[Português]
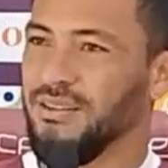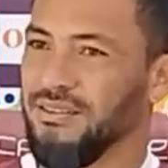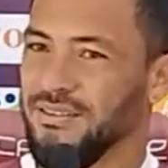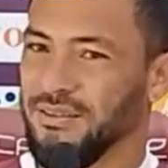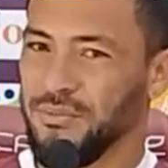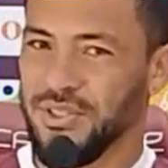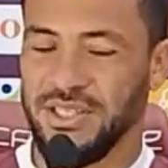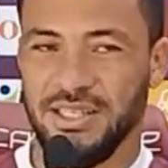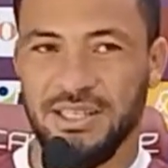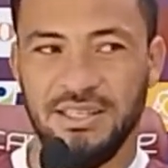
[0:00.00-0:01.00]
Bom dia.
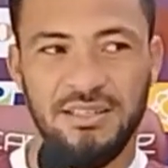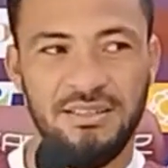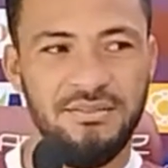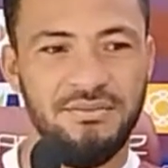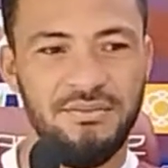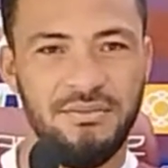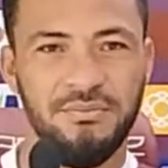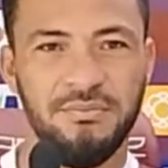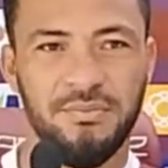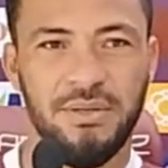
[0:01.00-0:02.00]
É, para mim foi uma
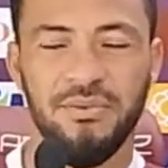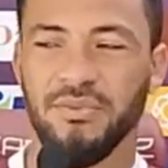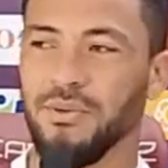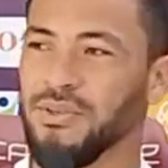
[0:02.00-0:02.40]
coisa muito rápida, né?